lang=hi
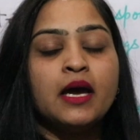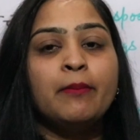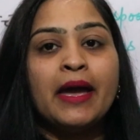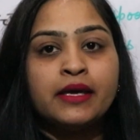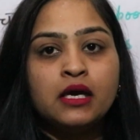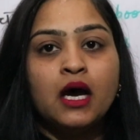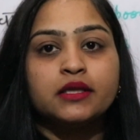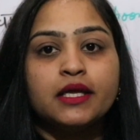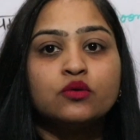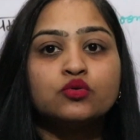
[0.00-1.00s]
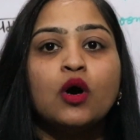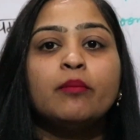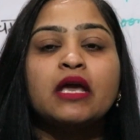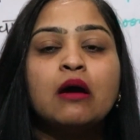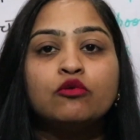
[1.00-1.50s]
हैं मैगी खाते हैं उसको
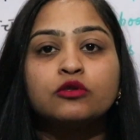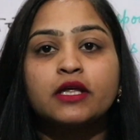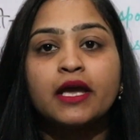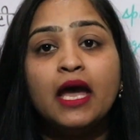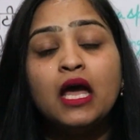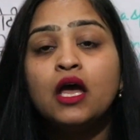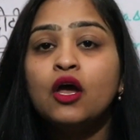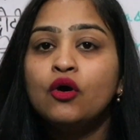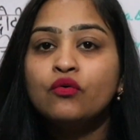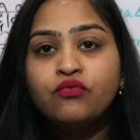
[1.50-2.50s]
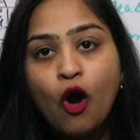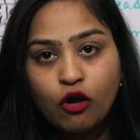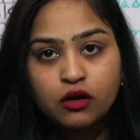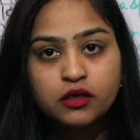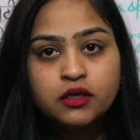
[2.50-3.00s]
हम क्या बोलते हैं
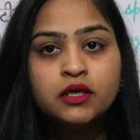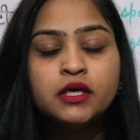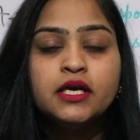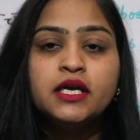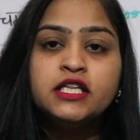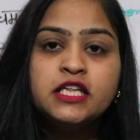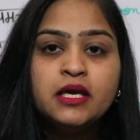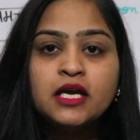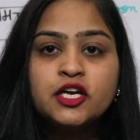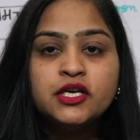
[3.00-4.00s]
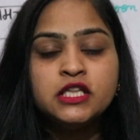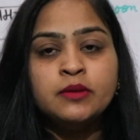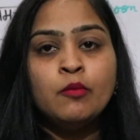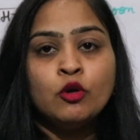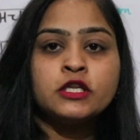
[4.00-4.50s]
फॉक हिंदी इंग्लिश हिंदी
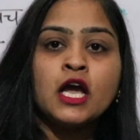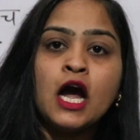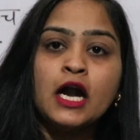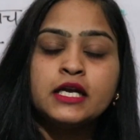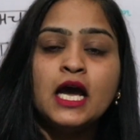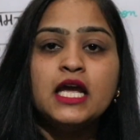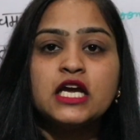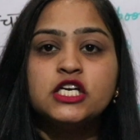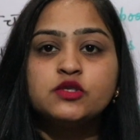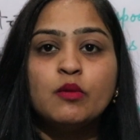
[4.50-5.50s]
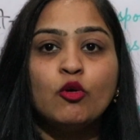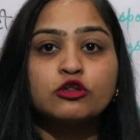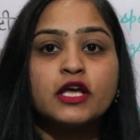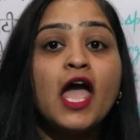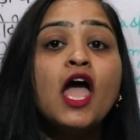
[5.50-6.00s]
में बोलते हैं कांटा इंग्लिश में
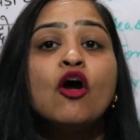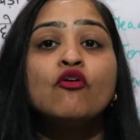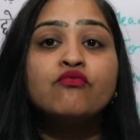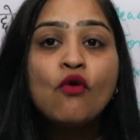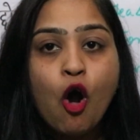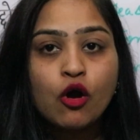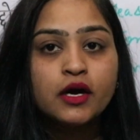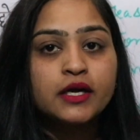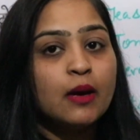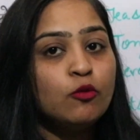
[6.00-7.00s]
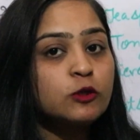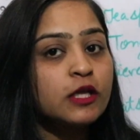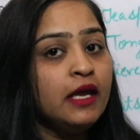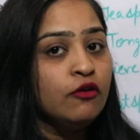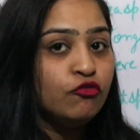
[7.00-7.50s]
बोलते हैं फॉक क्या
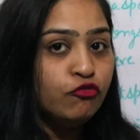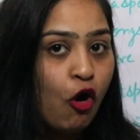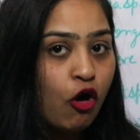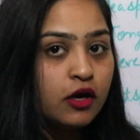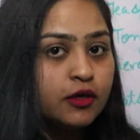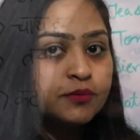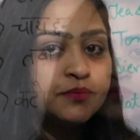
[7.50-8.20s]
बोलते हैं फॉक